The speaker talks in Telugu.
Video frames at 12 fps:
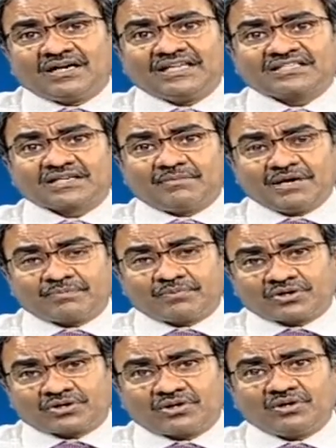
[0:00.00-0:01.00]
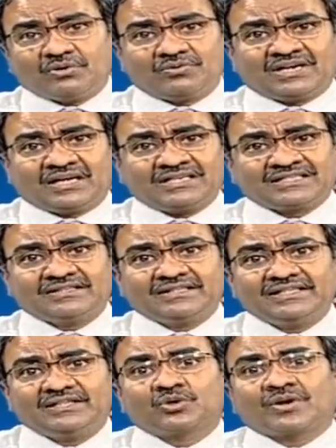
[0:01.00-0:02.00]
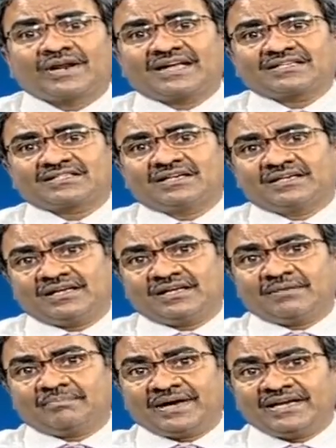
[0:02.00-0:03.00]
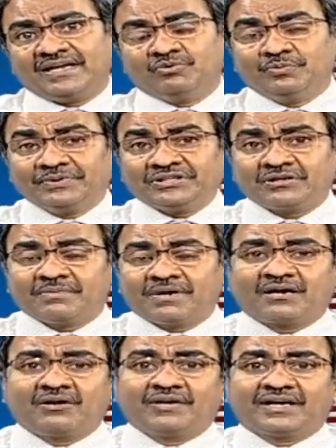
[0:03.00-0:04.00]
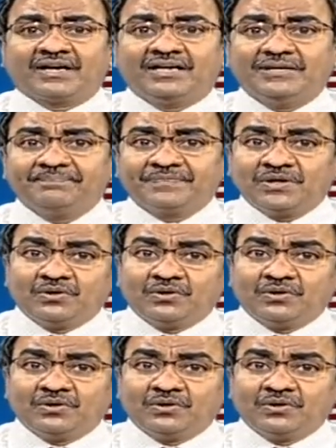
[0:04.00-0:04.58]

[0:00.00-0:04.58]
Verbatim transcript: అంటే స్టమక్ పొట్టలో ఉండాల్సింది థొరాక్స్ అంటే పై ఊపిరితిత్తుల భాగంలోకి వెళ్ళి